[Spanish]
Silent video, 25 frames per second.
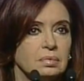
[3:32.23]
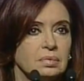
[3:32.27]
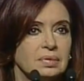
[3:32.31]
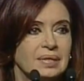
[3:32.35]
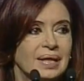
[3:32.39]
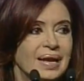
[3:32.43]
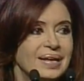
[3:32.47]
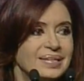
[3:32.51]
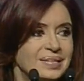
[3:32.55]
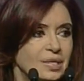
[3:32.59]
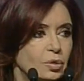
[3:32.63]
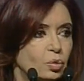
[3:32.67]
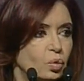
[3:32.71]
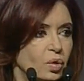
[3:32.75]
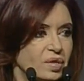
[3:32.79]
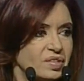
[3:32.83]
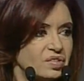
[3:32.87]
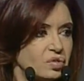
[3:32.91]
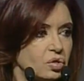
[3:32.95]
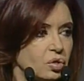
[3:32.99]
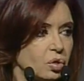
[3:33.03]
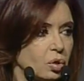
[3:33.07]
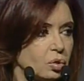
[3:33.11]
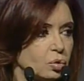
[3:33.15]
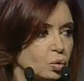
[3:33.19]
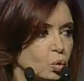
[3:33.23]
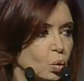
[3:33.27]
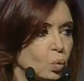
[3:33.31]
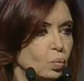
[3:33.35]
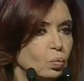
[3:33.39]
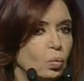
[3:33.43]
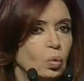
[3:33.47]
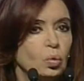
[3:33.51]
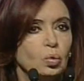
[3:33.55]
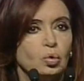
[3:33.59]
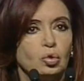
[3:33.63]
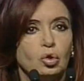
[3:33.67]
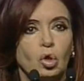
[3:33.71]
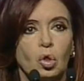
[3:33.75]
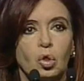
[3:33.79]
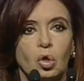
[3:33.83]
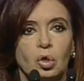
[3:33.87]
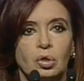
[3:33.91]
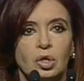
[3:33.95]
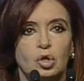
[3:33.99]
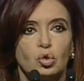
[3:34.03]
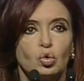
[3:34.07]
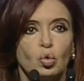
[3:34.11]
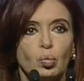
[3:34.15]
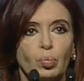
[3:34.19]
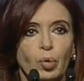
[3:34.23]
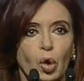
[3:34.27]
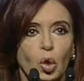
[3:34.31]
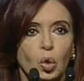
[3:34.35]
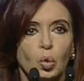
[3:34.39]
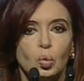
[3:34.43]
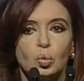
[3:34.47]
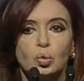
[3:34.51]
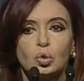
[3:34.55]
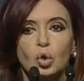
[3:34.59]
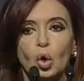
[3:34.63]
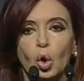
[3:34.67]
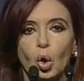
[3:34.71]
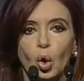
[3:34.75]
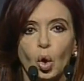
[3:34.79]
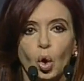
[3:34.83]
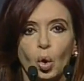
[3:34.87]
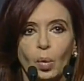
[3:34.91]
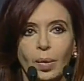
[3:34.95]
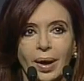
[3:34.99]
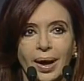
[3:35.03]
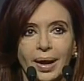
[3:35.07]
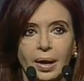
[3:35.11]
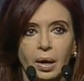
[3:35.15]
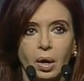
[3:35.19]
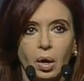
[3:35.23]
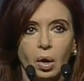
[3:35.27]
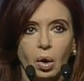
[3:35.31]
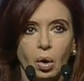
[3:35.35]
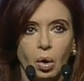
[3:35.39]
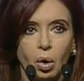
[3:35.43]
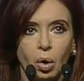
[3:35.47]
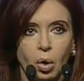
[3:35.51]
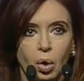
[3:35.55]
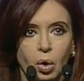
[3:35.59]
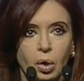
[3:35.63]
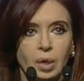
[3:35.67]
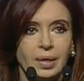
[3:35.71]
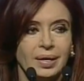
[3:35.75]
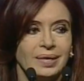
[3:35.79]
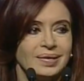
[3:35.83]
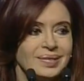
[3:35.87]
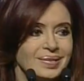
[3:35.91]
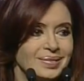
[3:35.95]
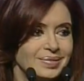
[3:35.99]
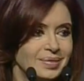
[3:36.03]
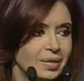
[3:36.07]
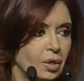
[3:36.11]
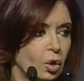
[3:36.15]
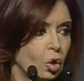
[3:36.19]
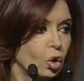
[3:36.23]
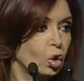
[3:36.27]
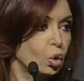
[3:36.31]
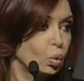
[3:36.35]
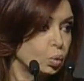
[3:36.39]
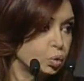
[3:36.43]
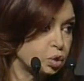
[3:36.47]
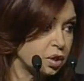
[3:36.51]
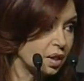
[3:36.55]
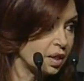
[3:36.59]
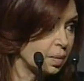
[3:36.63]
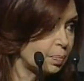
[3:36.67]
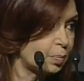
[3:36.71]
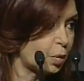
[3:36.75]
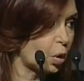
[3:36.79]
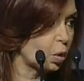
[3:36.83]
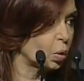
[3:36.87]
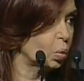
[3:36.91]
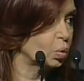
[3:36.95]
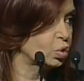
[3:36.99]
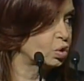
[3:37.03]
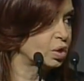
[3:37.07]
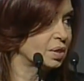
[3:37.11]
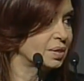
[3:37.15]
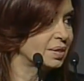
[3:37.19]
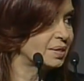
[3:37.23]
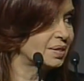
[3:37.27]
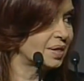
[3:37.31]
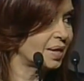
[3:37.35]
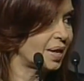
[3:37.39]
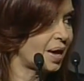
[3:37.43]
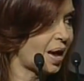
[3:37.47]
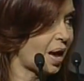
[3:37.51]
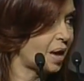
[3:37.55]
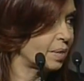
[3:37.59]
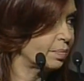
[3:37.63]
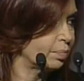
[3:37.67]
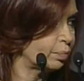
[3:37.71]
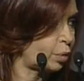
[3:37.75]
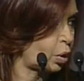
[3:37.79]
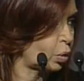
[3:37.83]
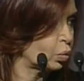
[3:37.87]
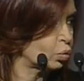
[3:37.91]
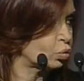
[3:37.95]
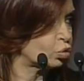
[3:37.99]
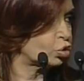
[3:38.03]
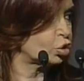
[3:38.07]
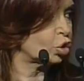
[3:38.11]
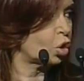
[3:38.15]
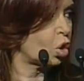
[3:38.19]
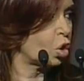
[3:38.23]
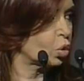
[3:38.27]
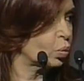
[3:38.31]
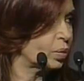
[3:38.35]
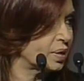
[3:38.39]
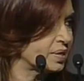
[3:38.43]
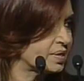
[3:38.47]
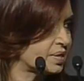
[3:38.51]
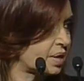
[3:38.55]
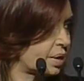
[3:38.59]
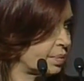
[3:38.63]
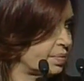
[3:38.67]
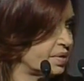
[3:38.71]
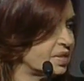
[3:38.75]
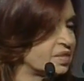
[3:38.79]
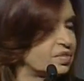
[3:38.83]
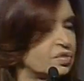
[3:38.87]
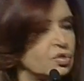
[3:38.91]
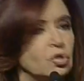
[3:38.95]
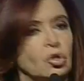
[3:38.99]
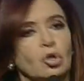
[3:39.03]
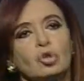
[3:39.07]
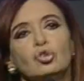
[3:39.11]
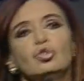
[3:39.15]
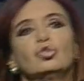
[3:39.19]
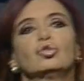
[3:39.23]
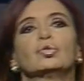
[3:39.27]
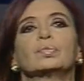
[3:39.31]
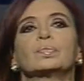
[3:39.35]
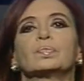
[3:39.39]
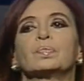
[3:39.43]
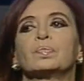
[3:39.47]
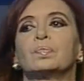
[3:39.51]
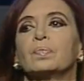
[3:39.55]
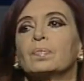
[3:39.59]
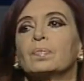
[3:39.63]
de la situación de un mundo donde su producto global hoy, es decir, lo que ustedes producen, sea en producción o en servicios,